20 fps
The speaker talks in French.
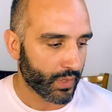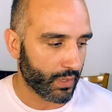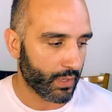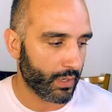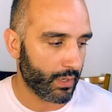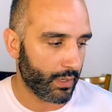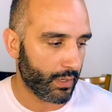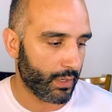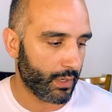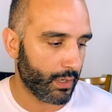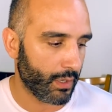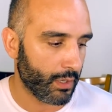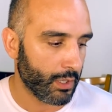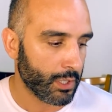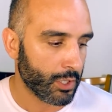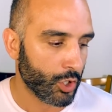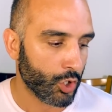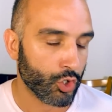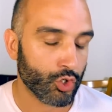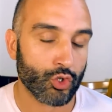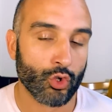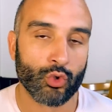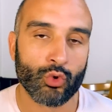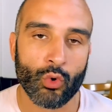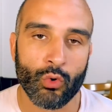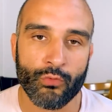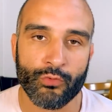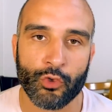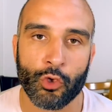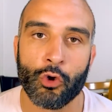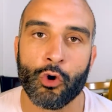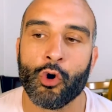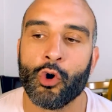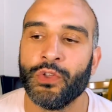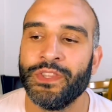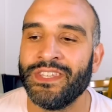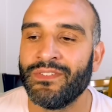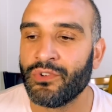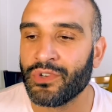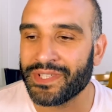Euh, je trouve que au
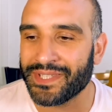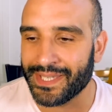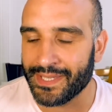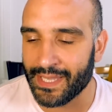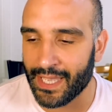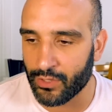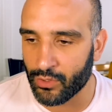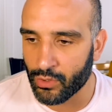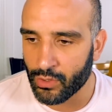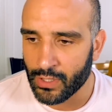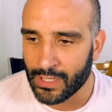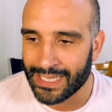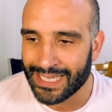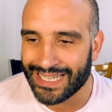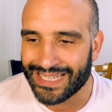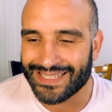niveau scénario,